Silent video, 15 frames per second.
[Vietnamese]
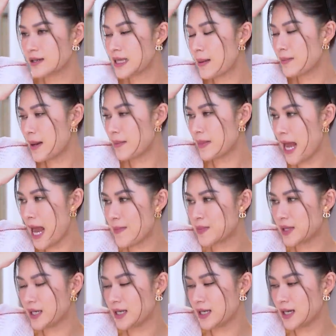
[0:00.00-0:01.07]
Tâm làm đẹp
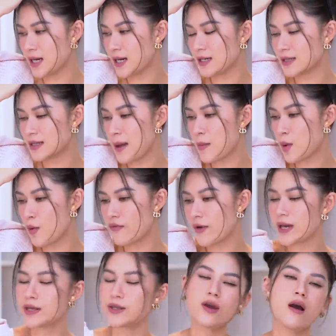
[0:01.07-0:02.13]
thì Tâm cũng
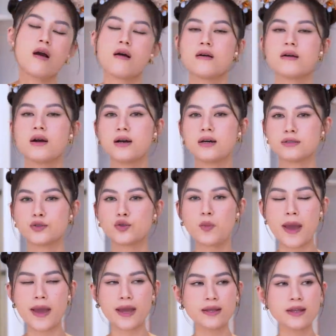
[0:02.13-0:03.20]
phải cho chú
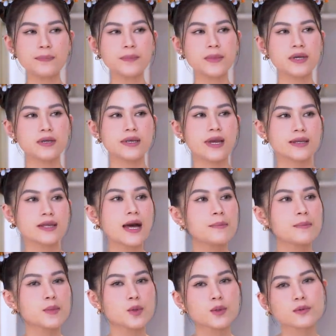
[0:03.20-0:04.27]
bé Nippy nhà
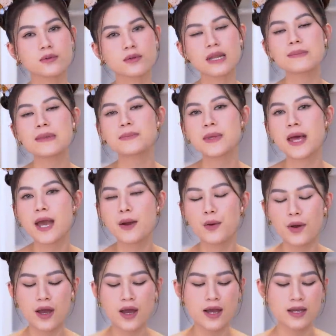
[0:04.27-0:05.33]
Tâm làm đẹp theo.
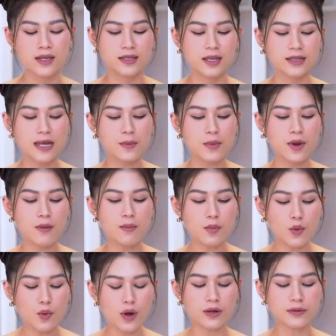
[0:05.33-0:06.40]
Thì Tâm có
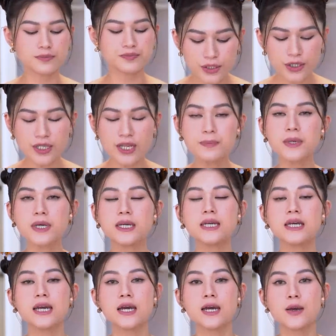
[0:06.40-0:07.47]
mua cho Nippy
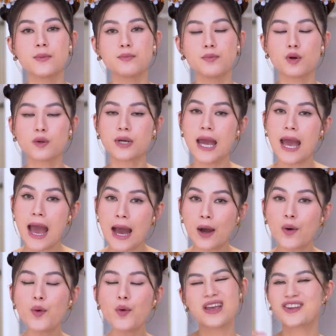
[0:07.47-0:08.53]
một cái
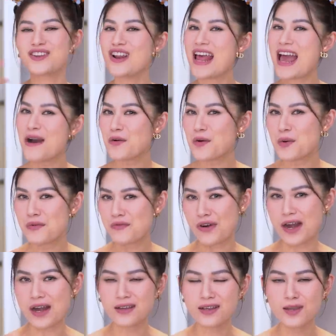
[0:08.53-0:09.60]
áo, nó là áo cũng không
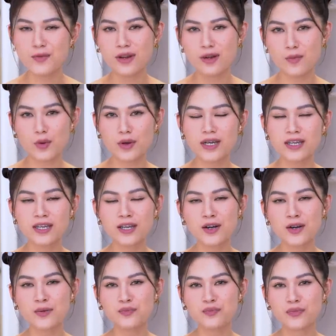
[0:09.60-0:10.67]
phải, nó giống như là một cái
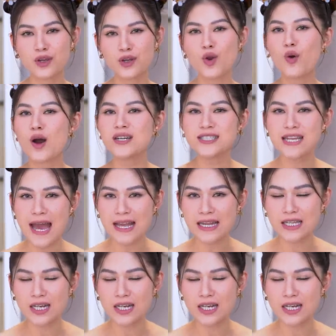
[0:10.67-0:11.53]
đồ hóa trang gì